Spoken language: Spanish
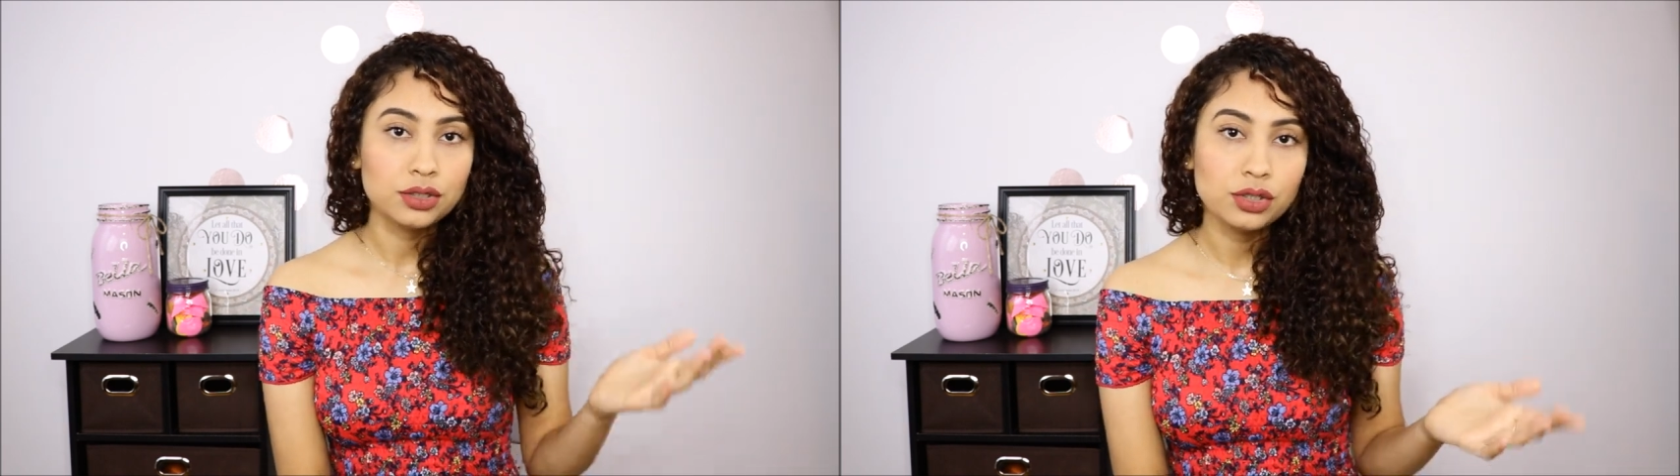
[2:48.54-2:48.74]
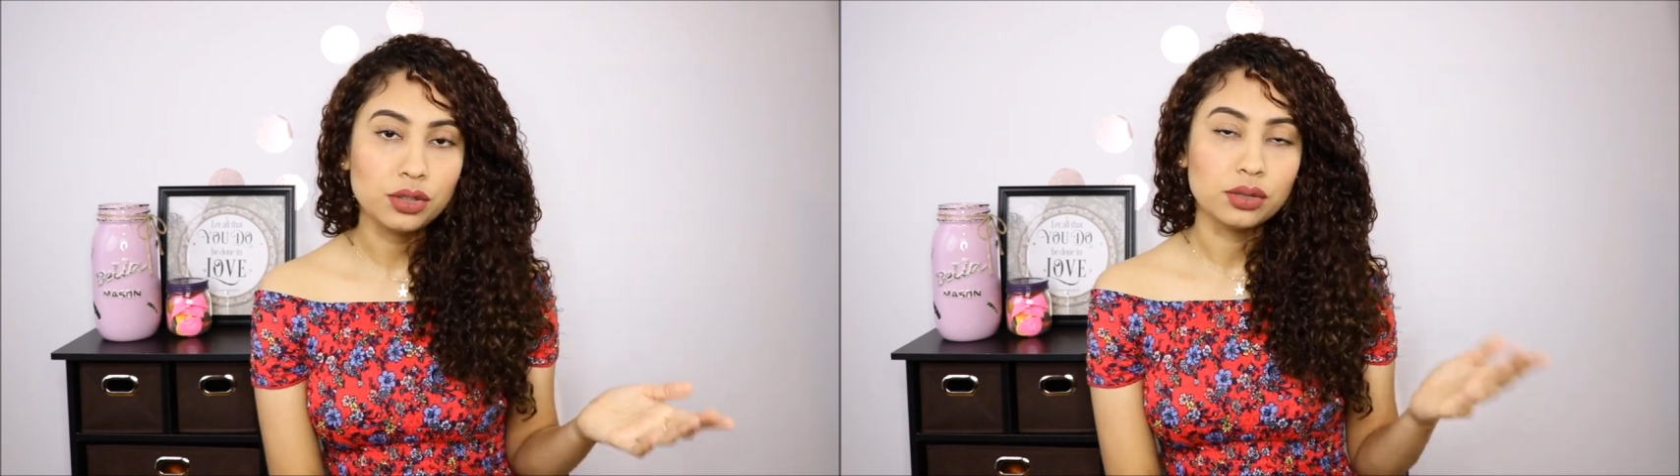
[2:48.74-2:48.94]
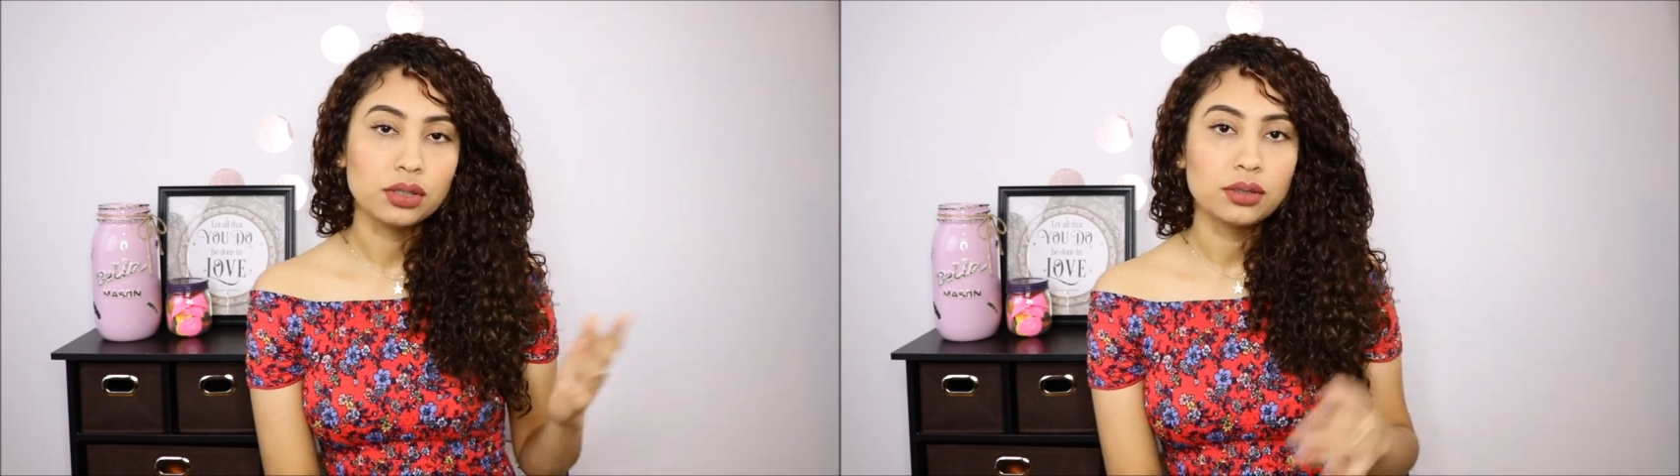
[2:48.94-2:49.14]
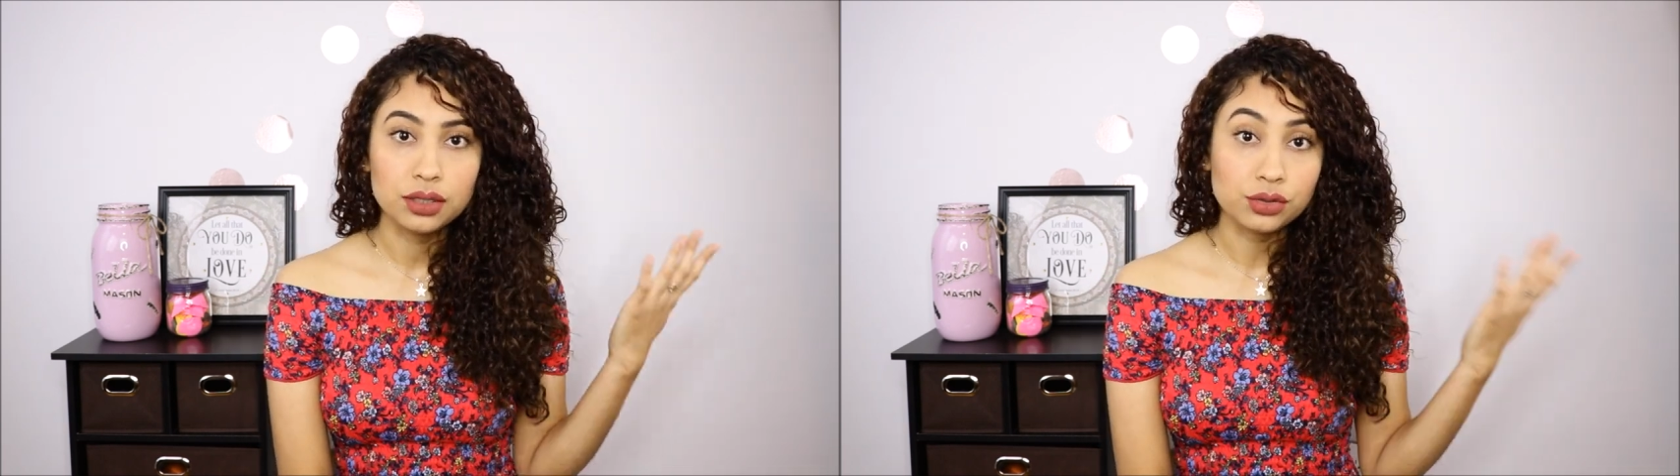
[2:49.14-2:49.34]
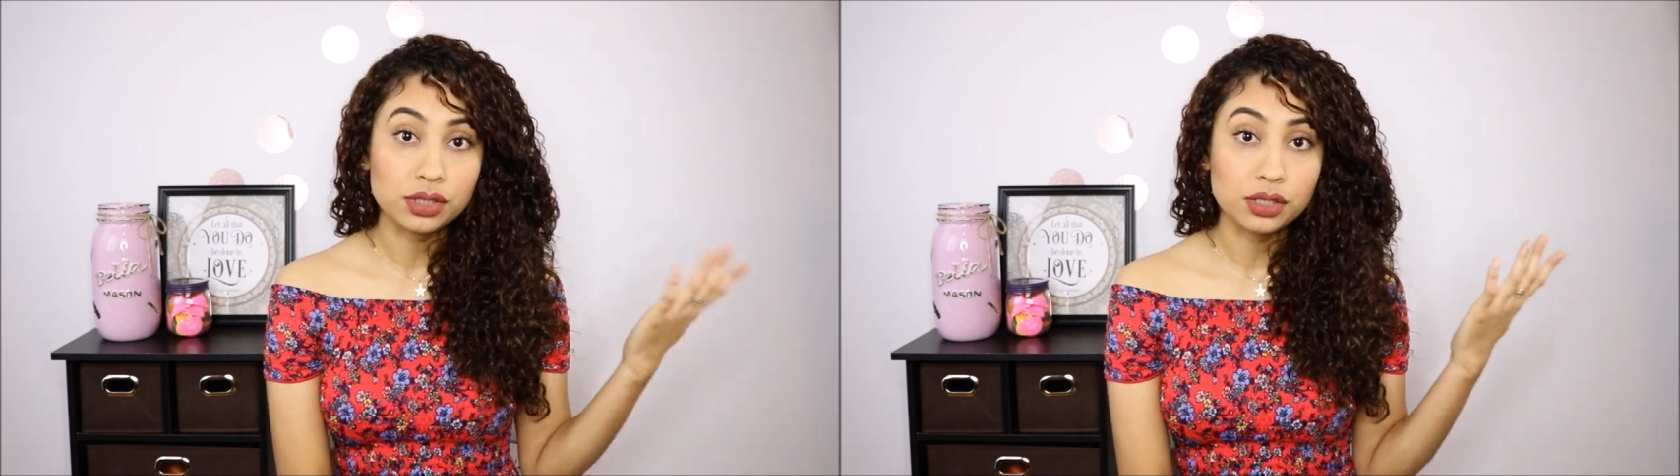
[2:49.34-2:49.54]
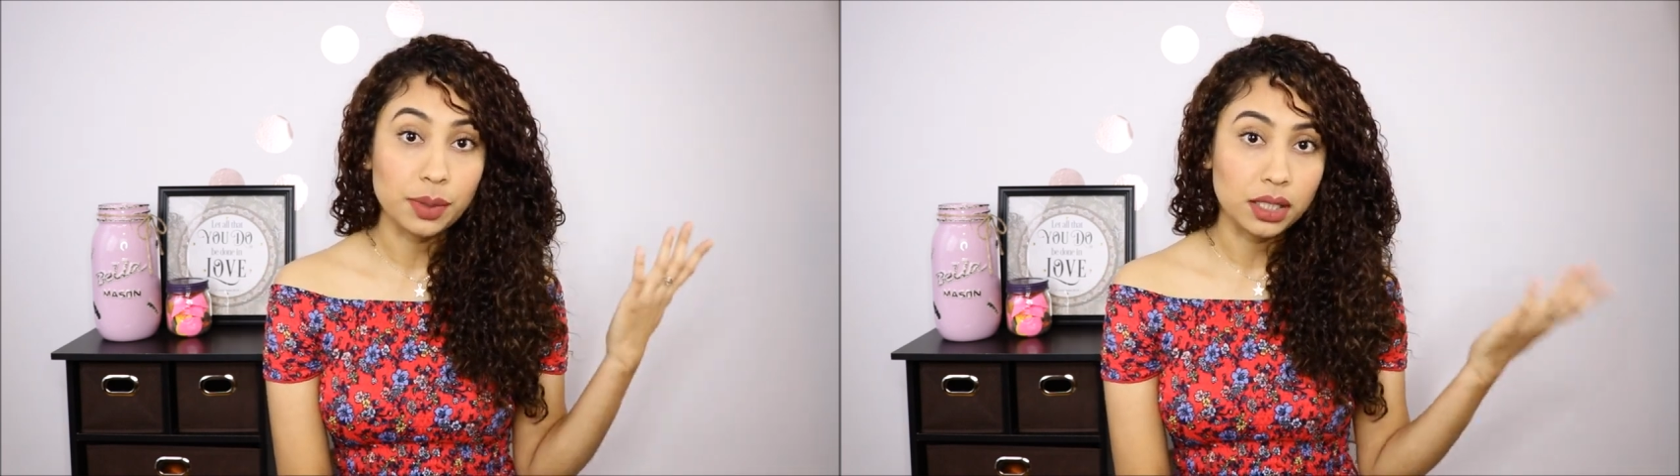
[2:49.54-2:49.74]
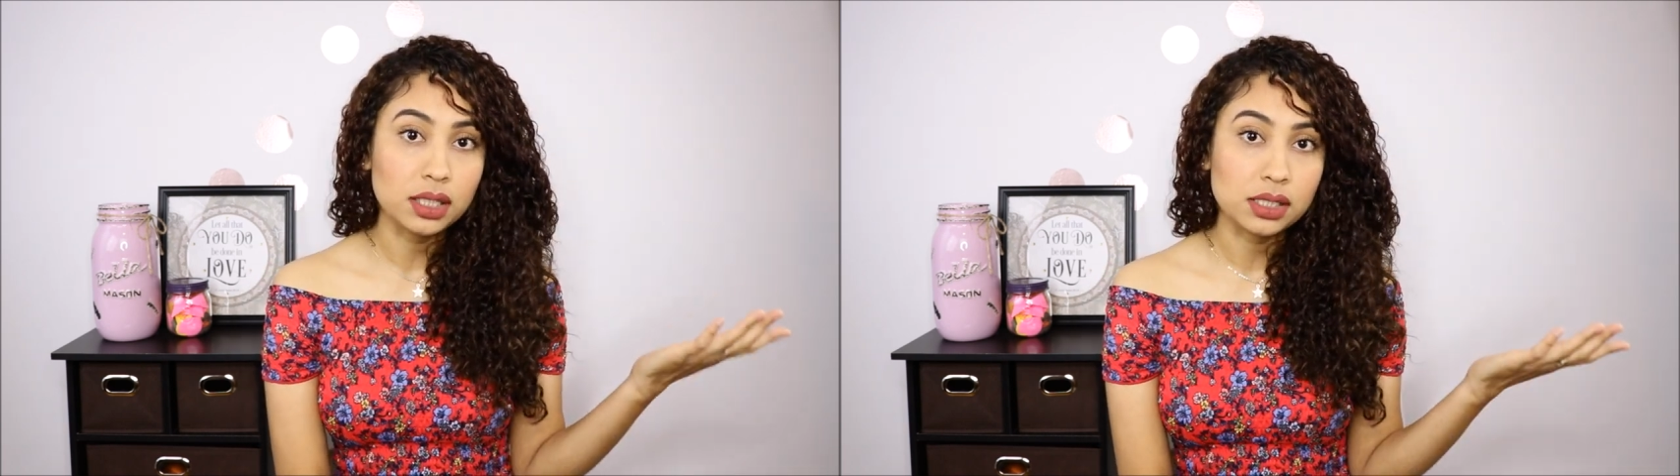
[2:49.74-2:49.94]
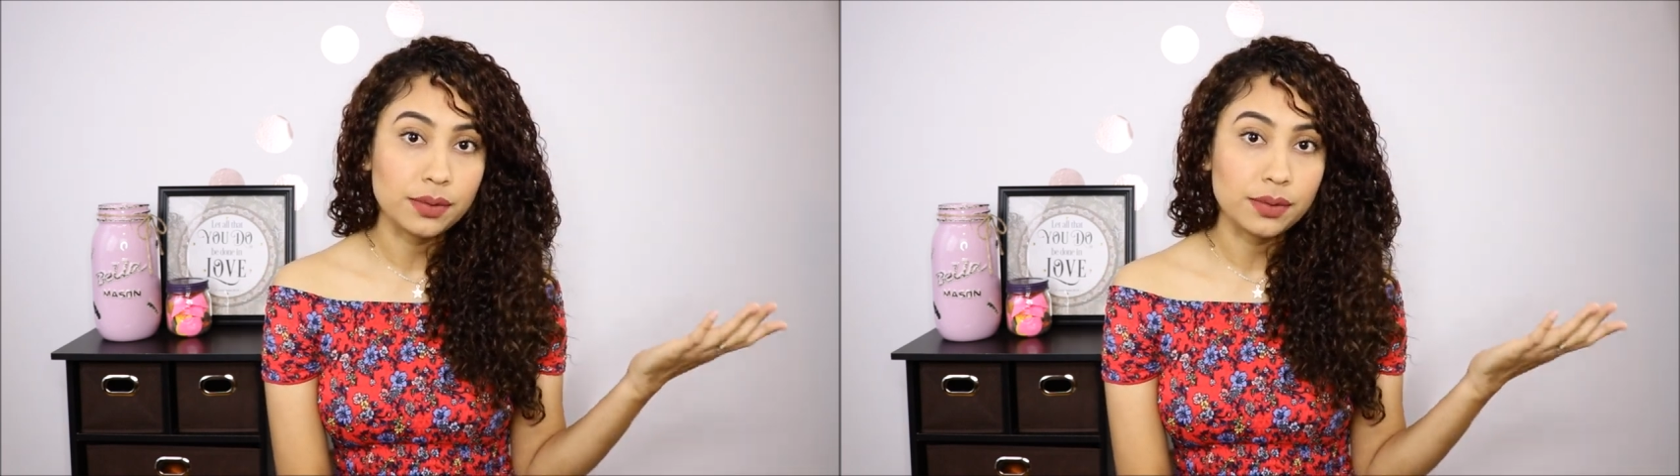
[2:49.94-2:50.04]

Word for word: No, entonces imagínense,